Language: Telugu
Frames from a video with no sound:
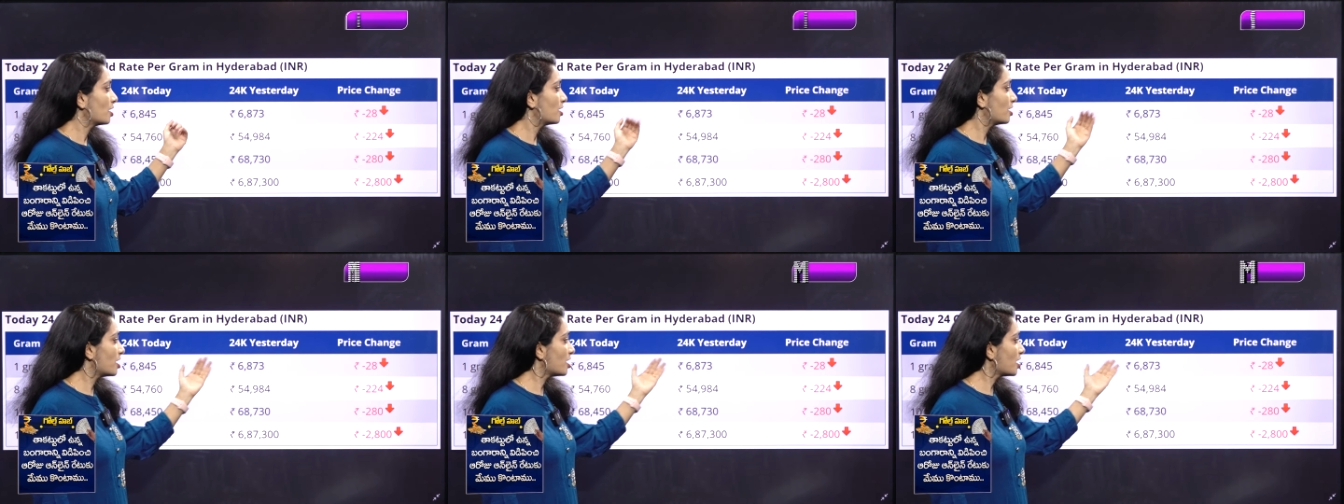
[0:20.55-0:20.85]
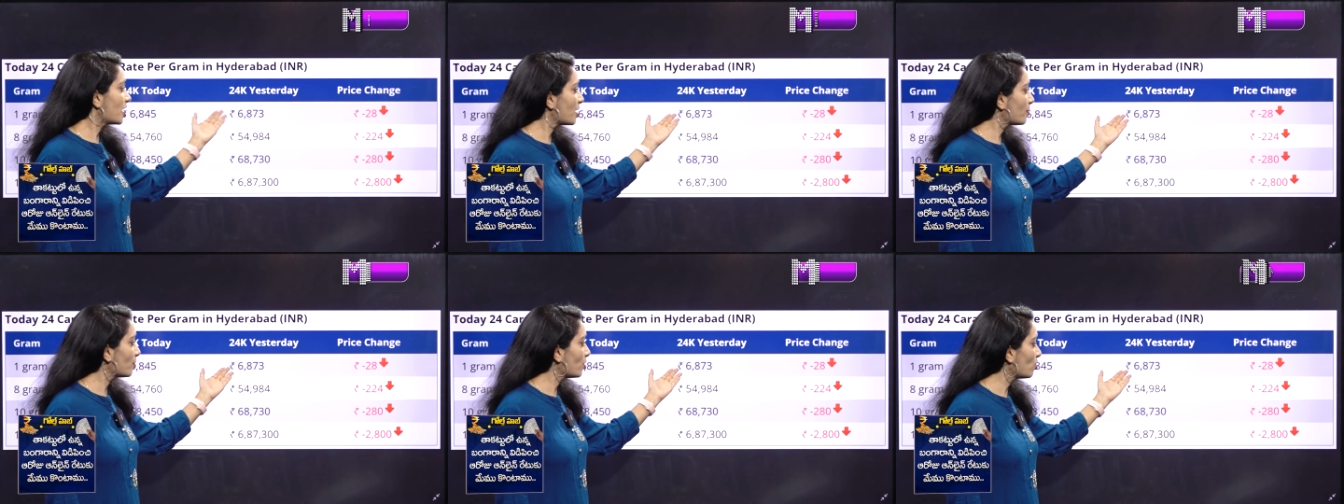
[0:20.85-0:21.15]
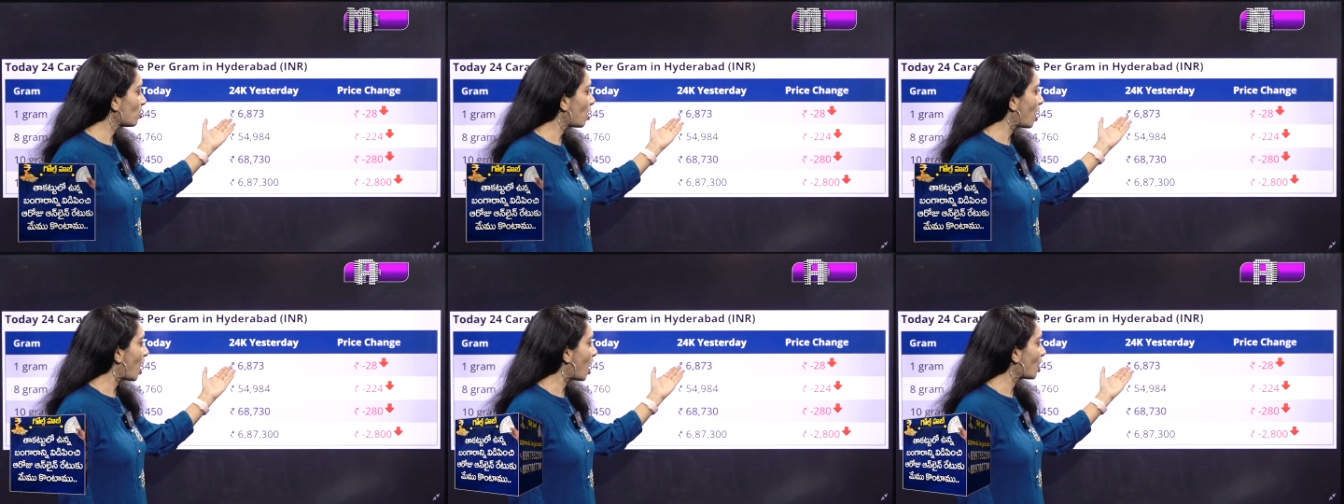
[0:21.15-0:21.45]
నిన్నేమో
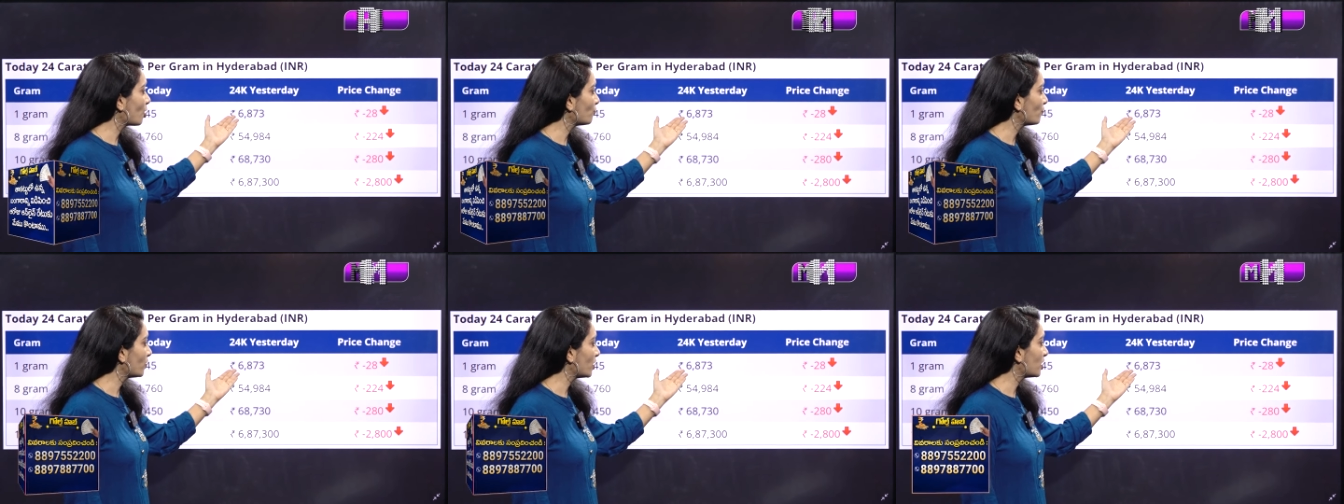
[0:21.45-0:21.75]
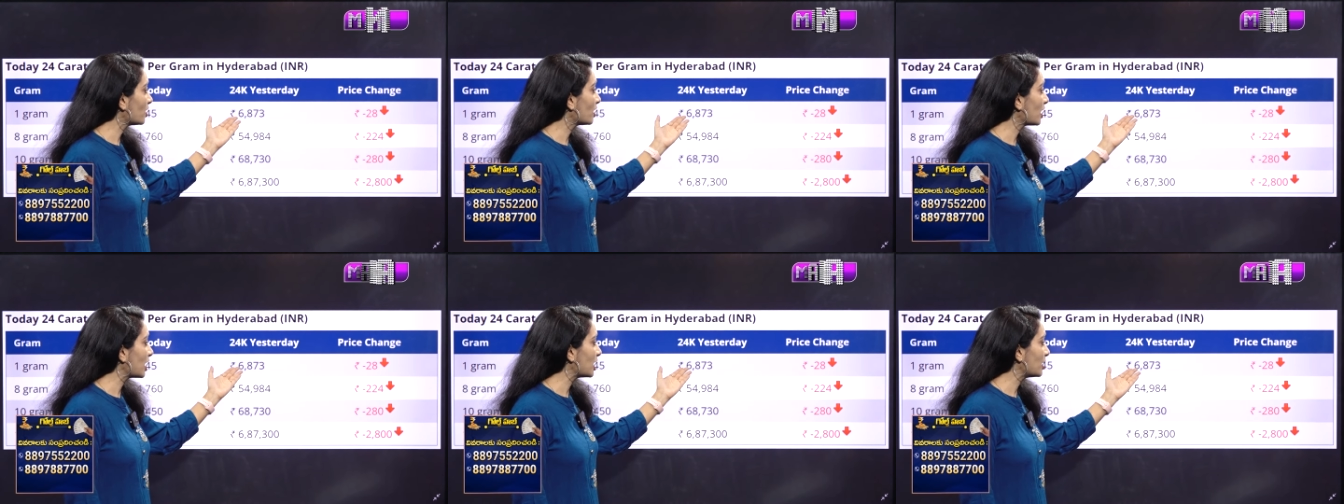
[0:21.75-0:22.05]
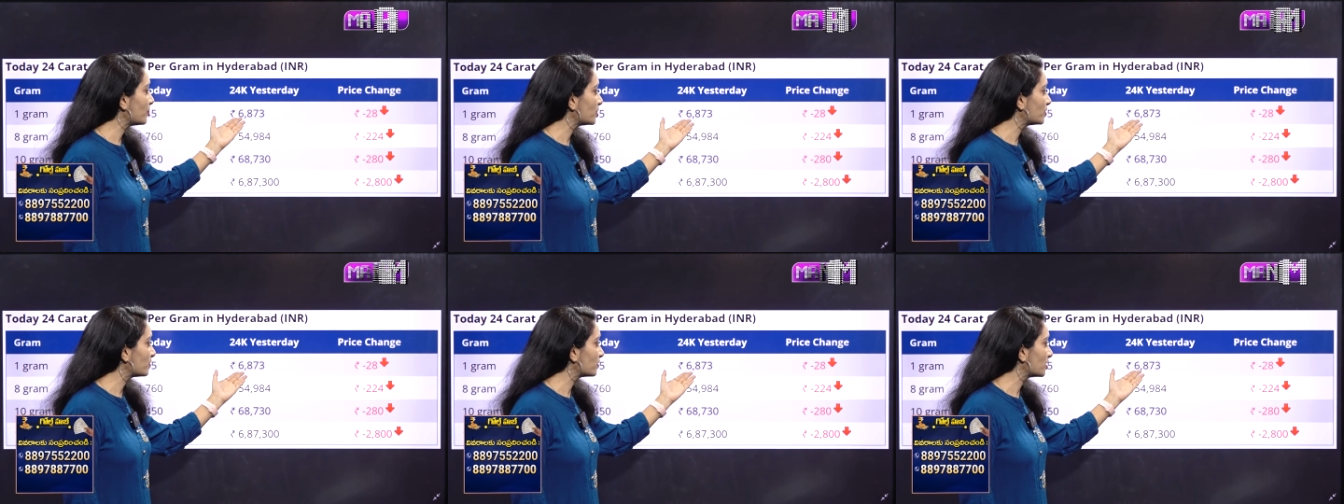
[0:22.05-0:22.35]
ఆరు వేల
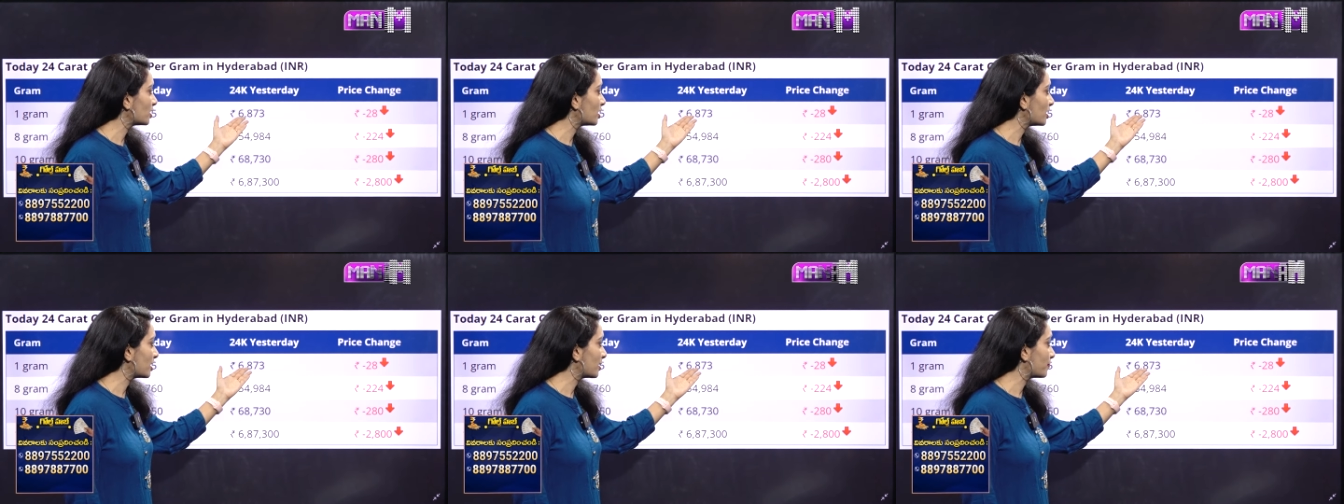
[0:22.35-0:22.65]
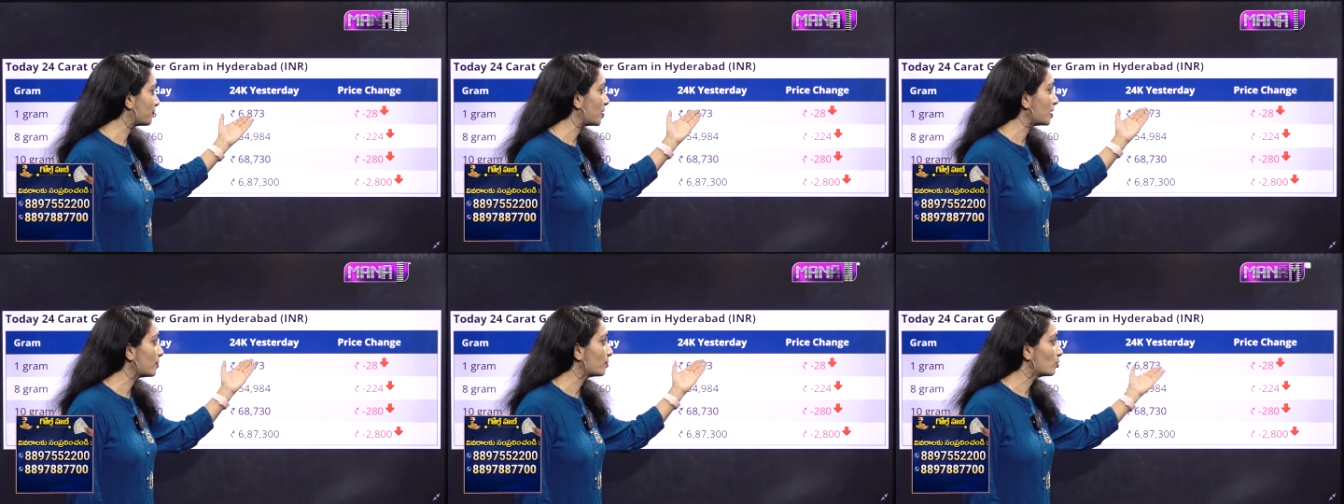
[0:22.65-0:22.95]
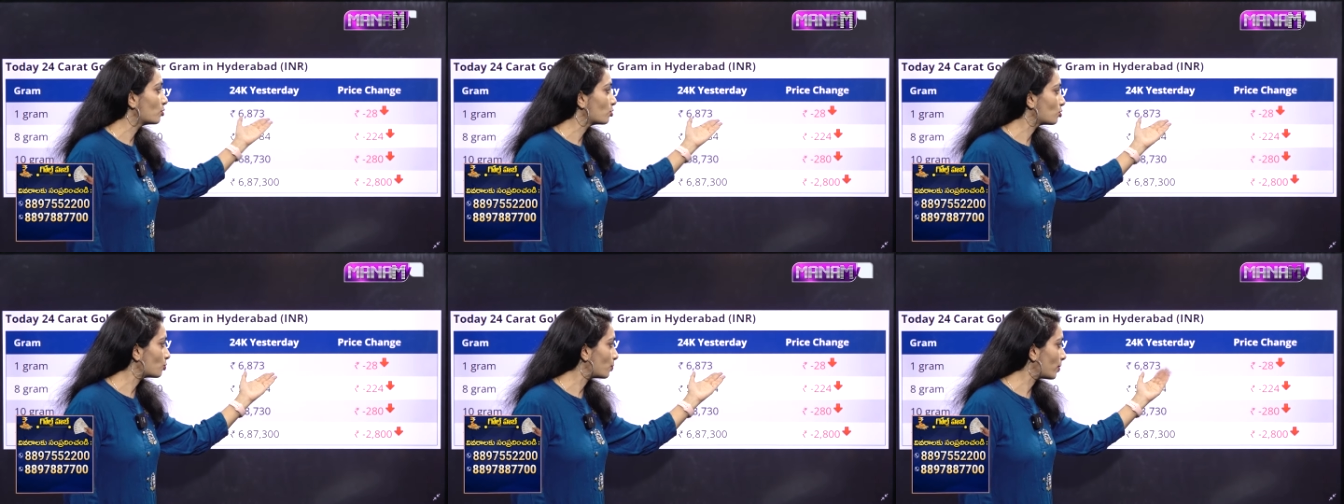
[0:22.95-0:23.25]
ఎనిమిది వందల డెబ్బై
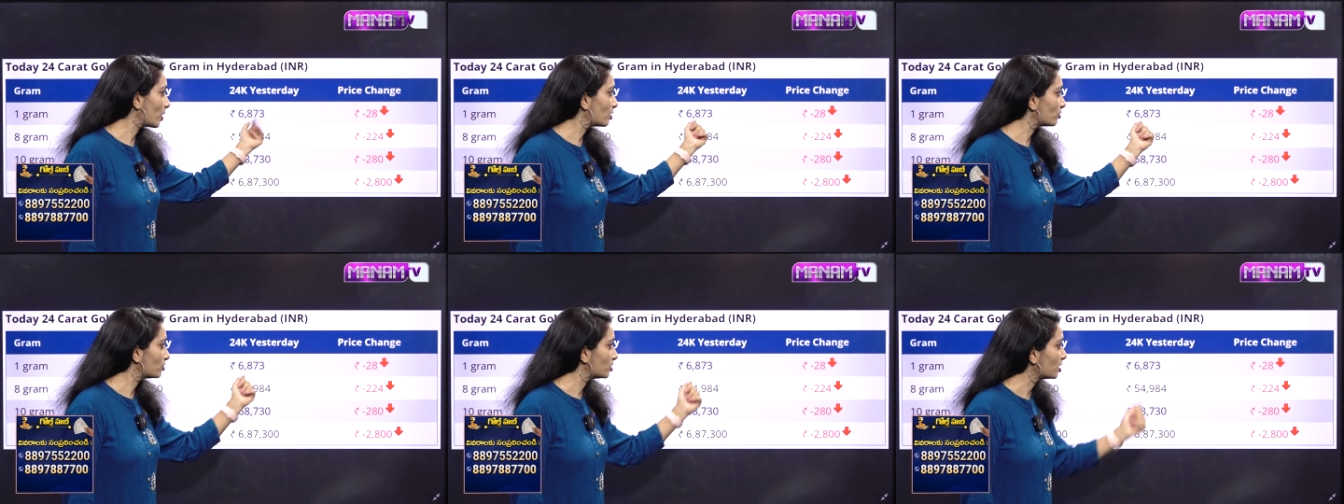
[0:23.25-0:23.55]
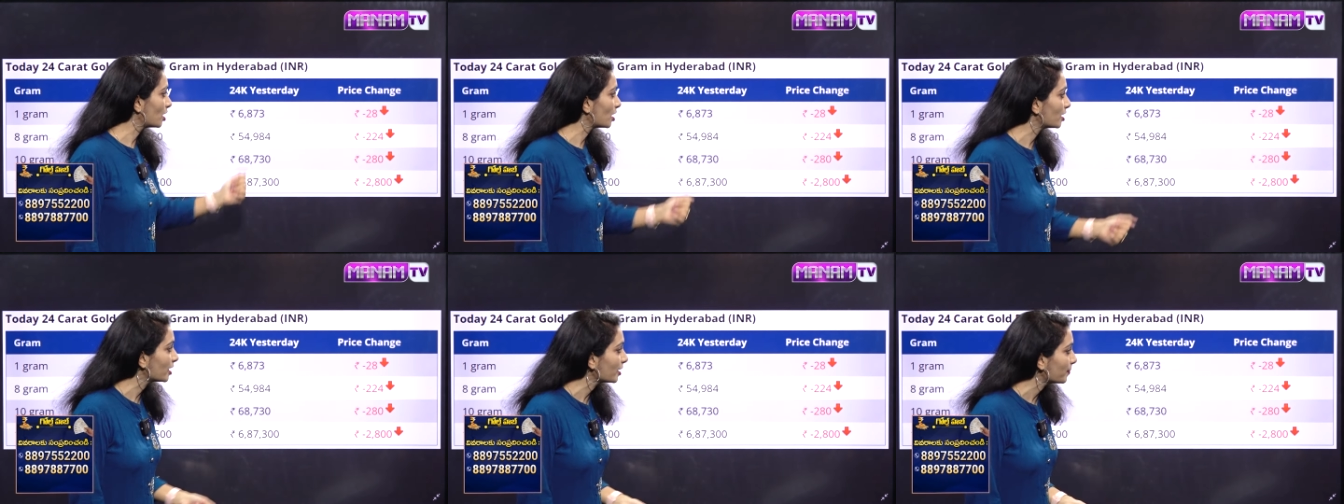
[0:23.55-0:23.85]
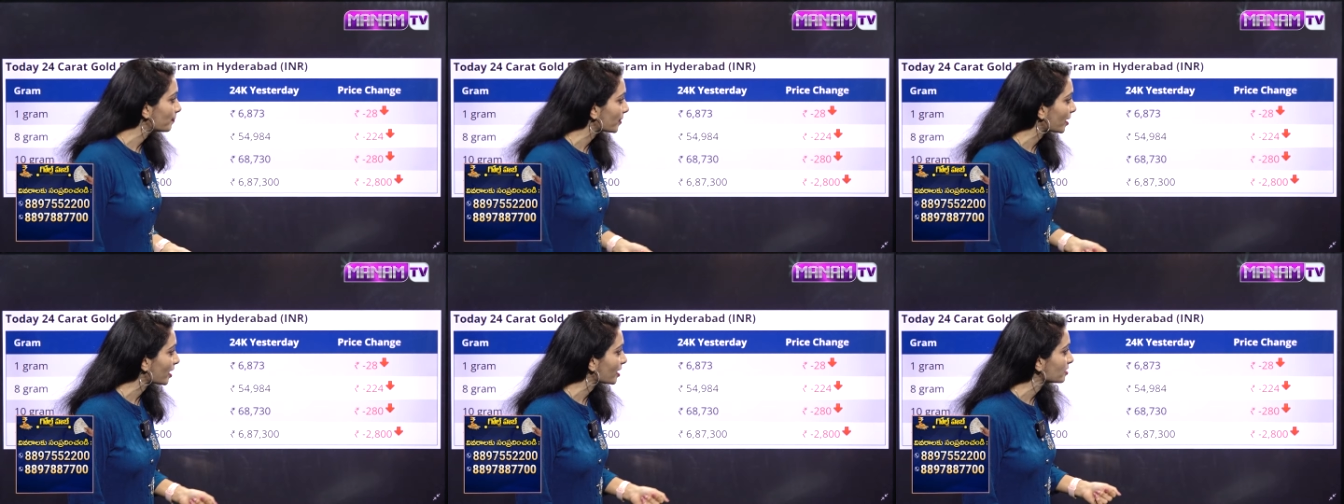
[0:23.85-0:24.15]
మూడు రూపాయలు ఉంది అంటే
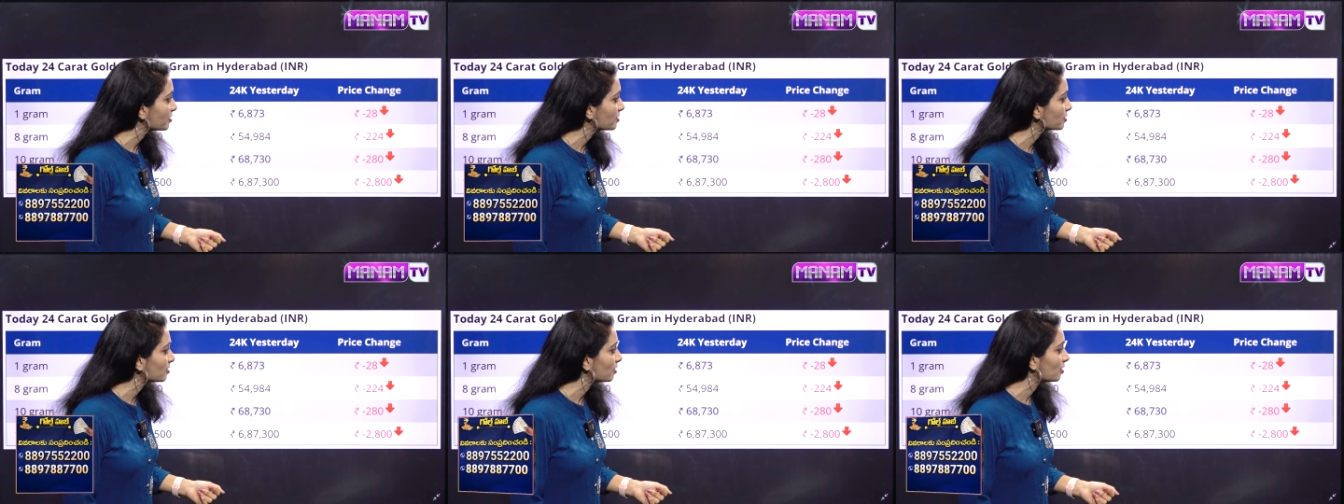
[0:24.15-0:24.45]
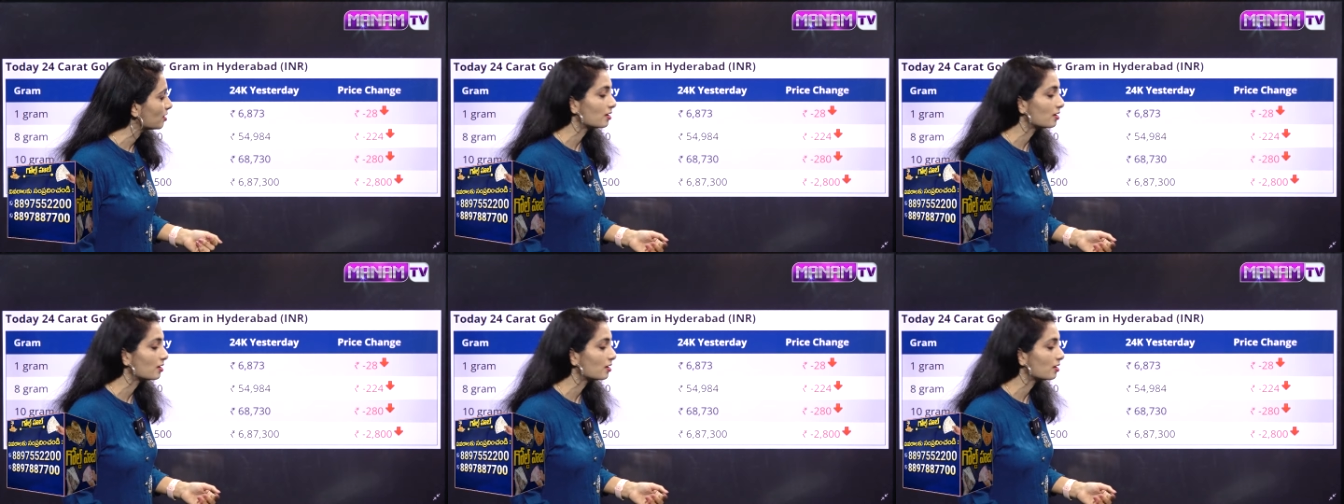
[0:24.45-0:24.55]
ప్రైజ్